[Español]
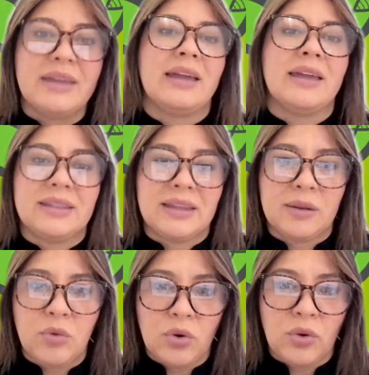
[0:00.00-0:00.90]
ahí es que
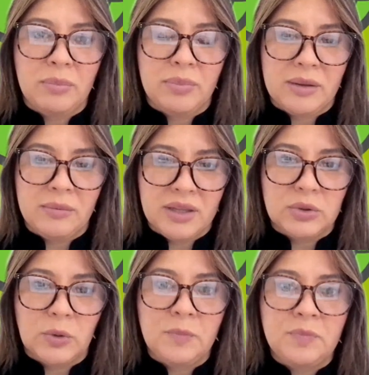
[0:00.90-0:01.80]
tenemos los
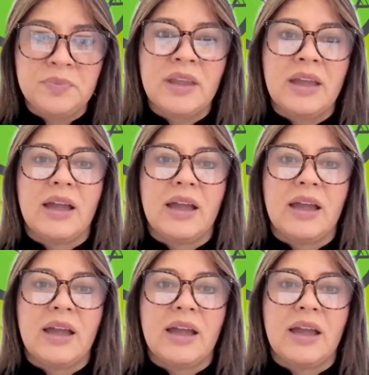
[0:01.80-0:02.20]
experimentos.